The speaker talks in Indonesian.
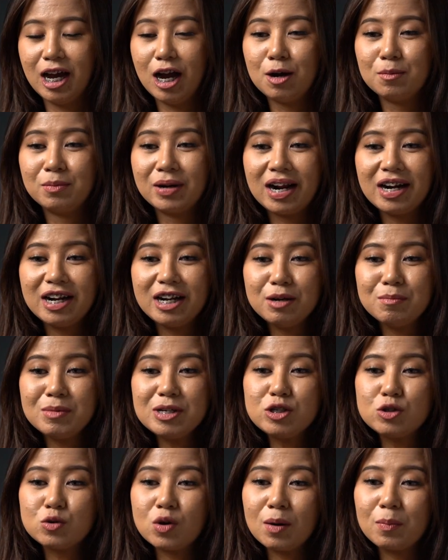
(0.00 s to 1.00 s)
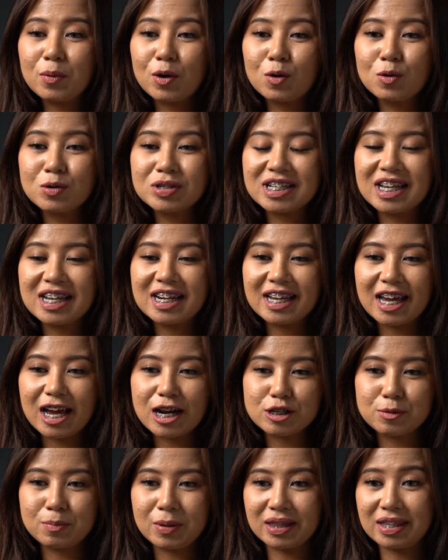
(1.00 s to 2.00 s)
Brand ini menjual produk skincare
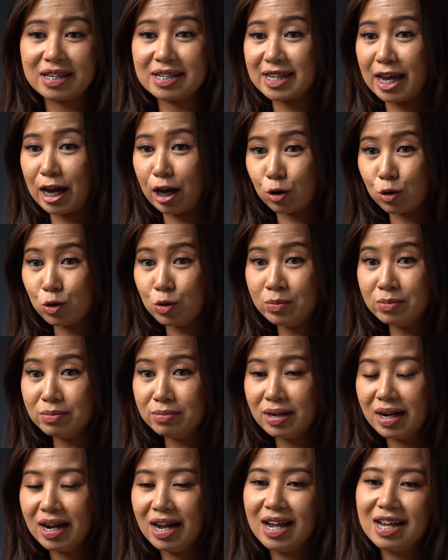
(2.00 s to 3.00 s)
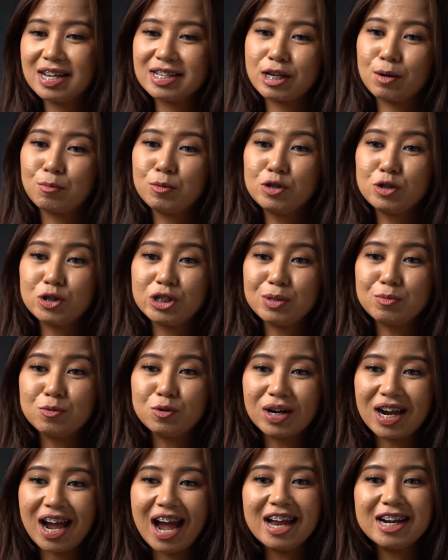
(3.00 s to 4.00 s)
seperti serum, sabun cuci
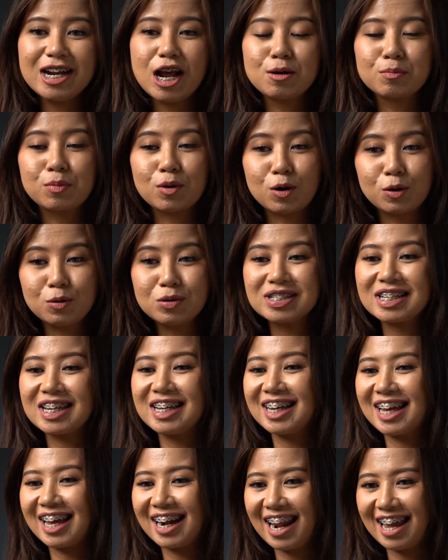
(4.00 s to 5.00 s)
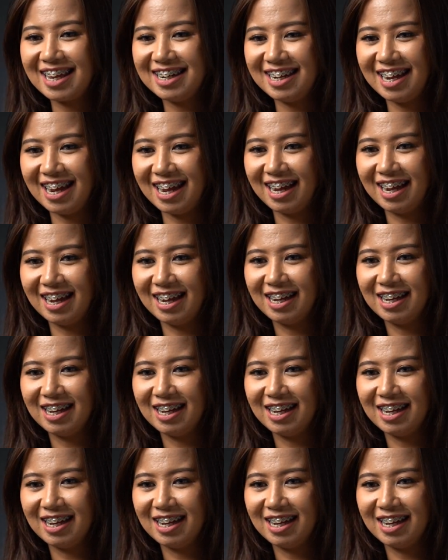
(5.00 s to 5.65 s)
muka, dan produk skincare lainnya.